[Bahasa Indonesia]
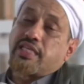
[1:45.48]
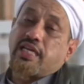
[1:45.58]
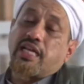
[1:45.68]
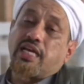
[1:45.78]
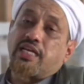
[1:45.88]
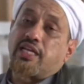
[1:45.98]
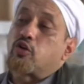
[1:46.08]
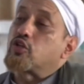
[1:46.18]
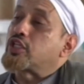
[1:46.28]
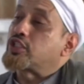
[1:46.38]
tinggal ada
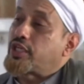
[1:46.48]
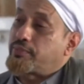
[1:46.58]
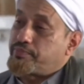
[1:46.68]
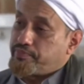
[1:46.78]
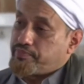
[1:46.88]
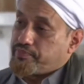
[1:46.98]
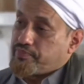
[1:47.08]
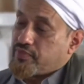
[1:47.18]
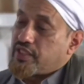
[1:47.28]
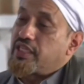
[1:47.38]
di kota Syam
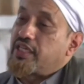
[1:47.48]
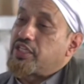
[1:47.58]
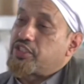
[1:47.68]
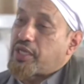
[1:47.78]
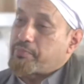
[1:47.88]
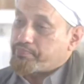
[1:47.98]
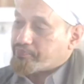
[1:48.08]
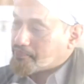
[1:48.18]
di negeri Syam